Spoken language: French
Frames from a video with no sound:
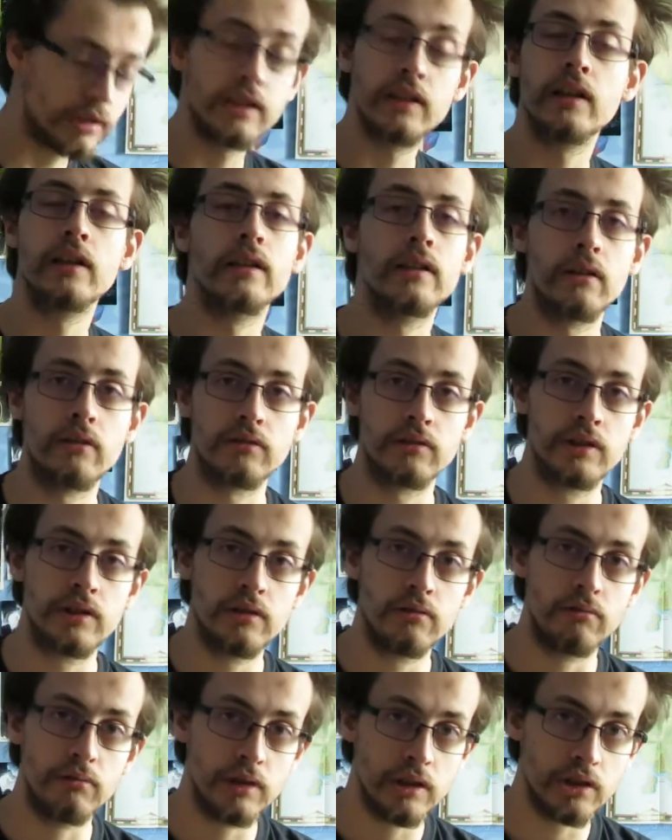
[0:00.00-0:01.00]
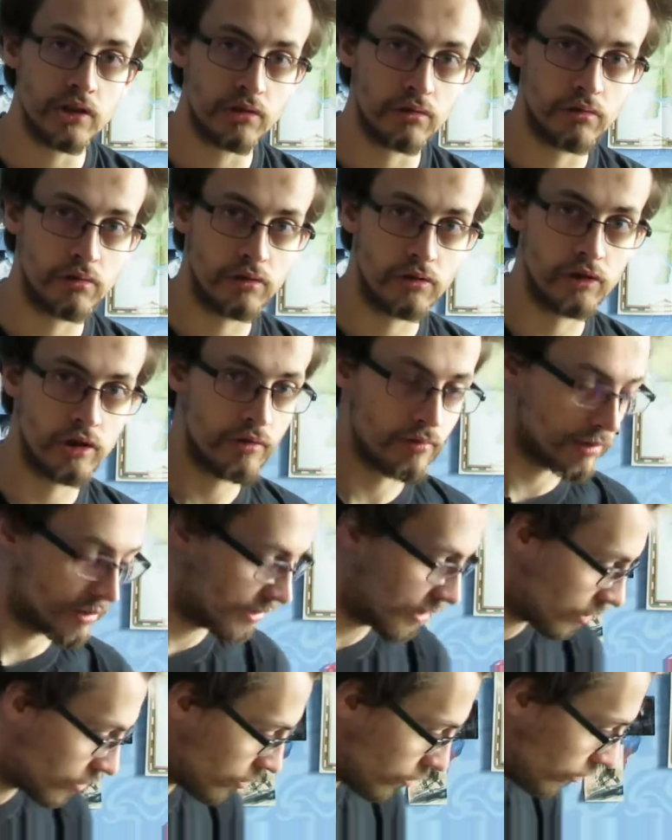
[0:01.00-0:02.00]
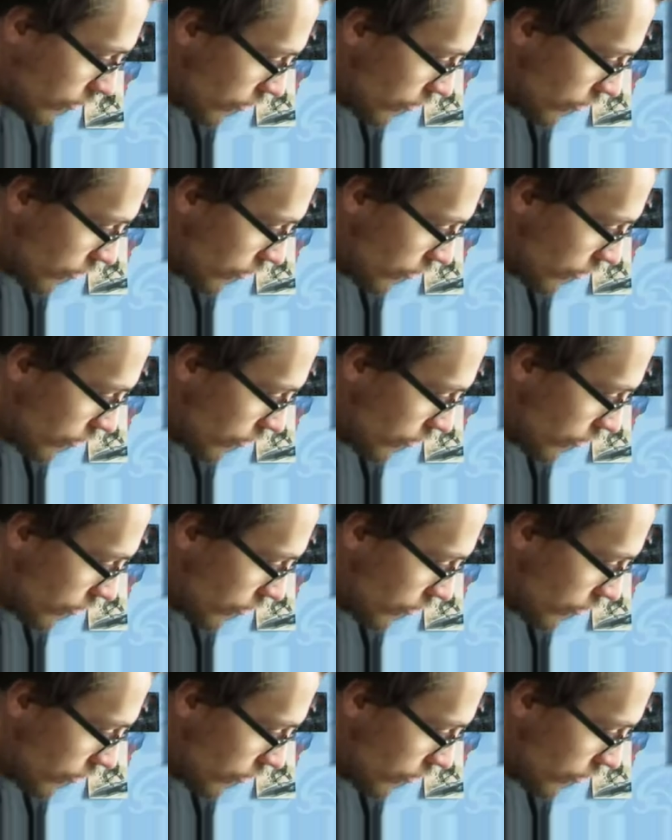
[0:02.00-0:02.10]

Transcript: le ticket de garantie, oui, je, l'ai eu à 5